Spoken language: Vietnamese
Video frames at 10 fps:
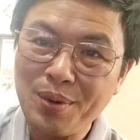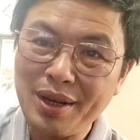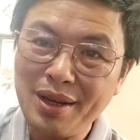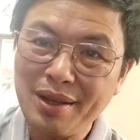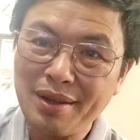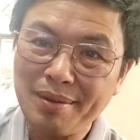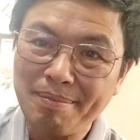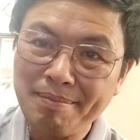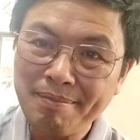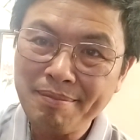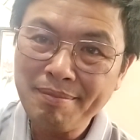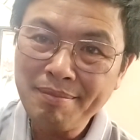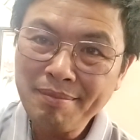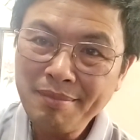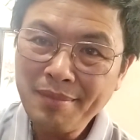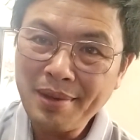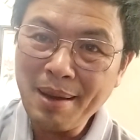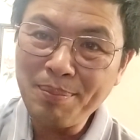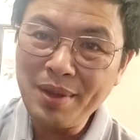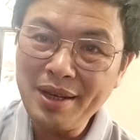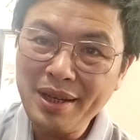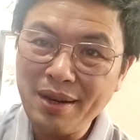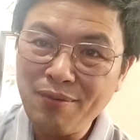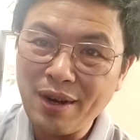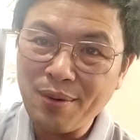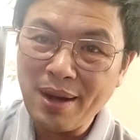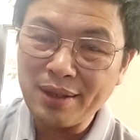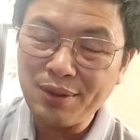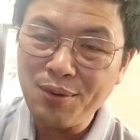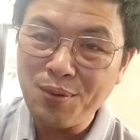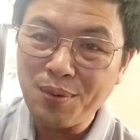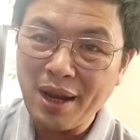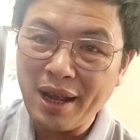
quyết định nhắm đến nhân vật hoàng duy hùng